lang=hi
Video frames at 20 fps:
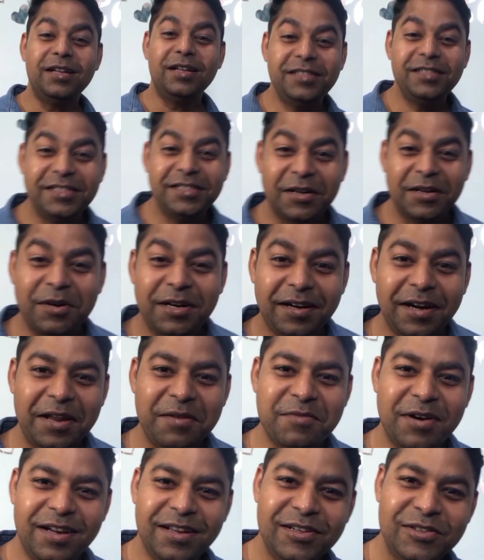पाँच से छः बार
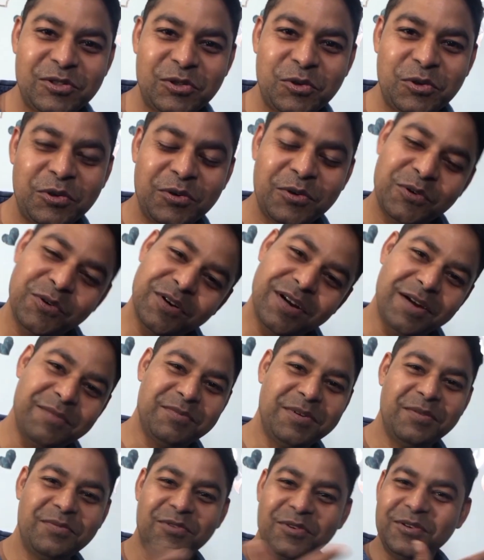ट्राई मारेगा चोर और
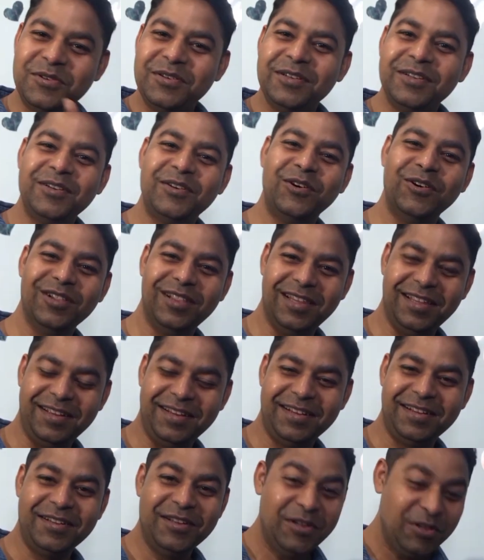आपका फ़ोन खोल
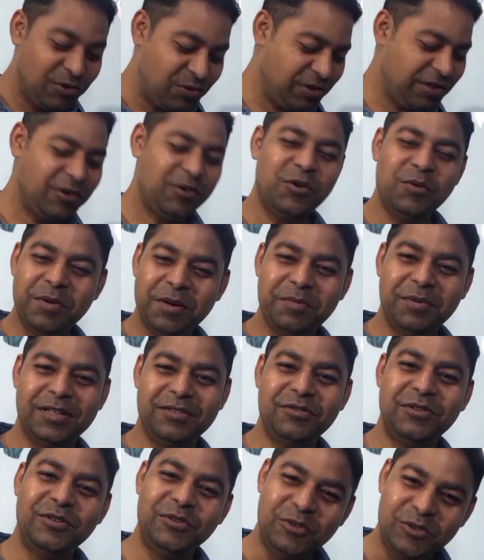देगा तो ये कॉमन
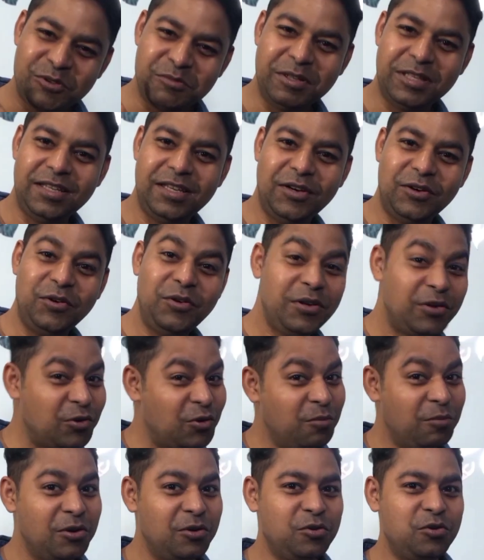पासवर्ड यूज़ मत किया करो ये
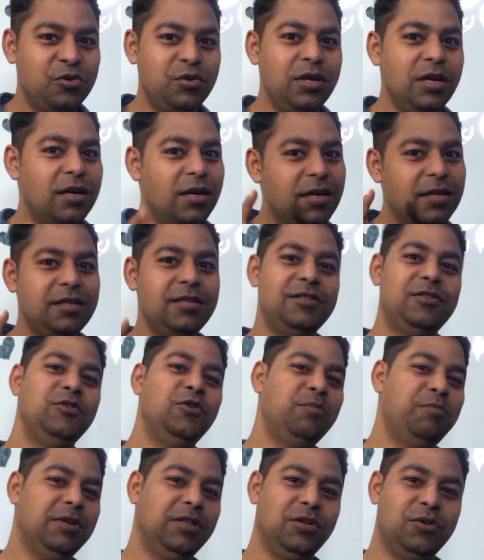कॉमन हो चुके हैं हर किसी
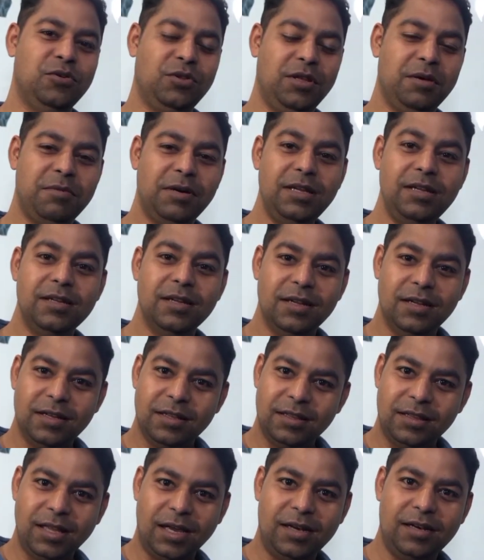को पता होते हैं भाई
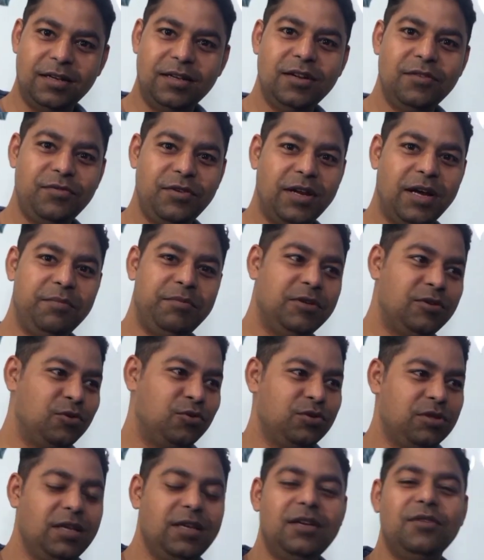ध्यान रखना फिर आप ये
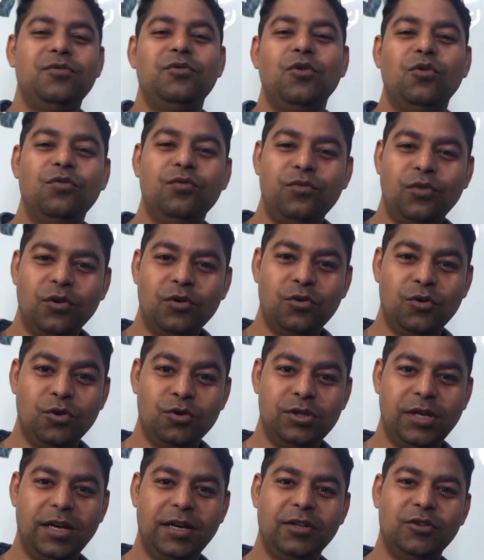सोचते हैं कि खो फोन
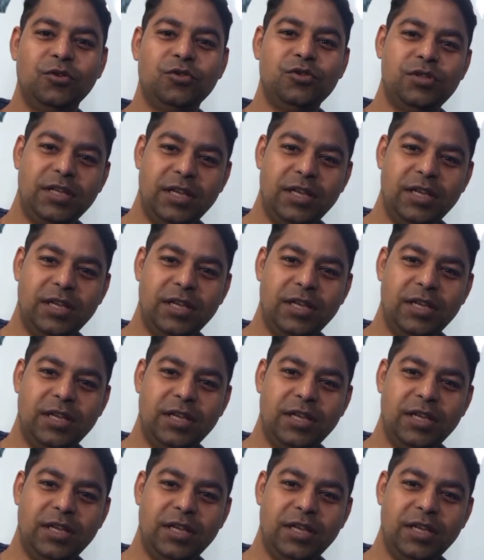खो जाएगा तो